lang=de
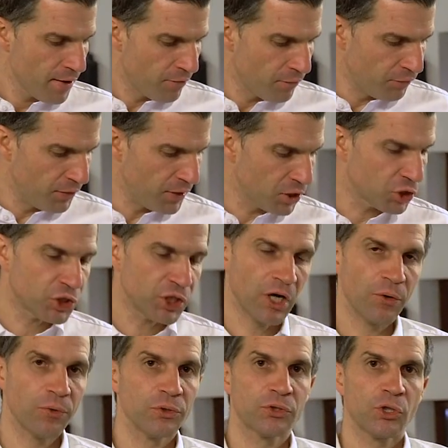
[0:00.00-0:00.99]
Wir
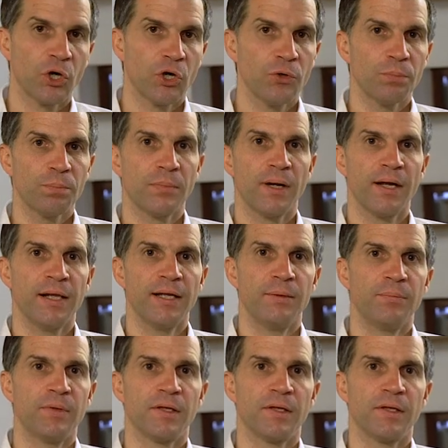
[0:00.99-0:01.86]
schauen uns heute mal im